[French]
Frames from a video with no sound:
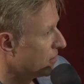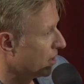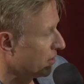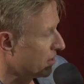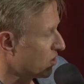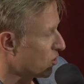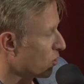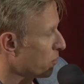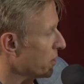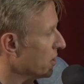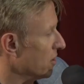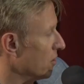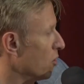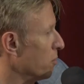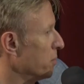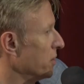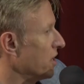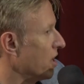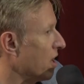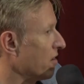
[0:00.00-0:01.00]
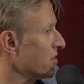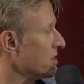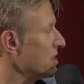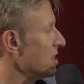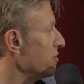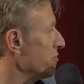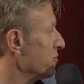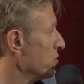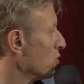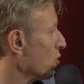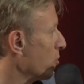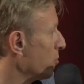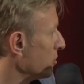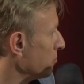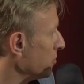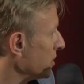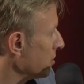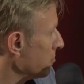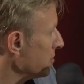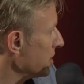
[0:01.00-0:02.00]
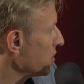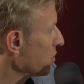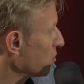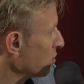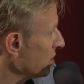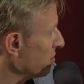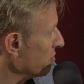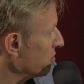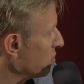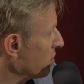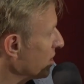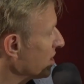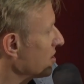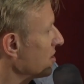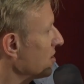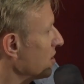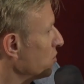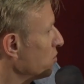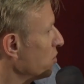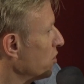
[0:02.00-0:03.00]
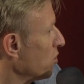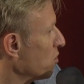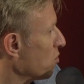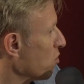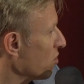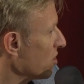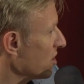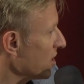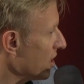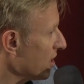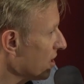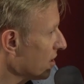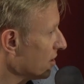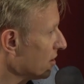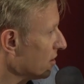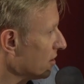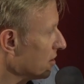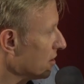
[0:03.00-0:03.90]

parce qu'en tant qu'écrivain, il y a une forme de schizophrénie. Euh,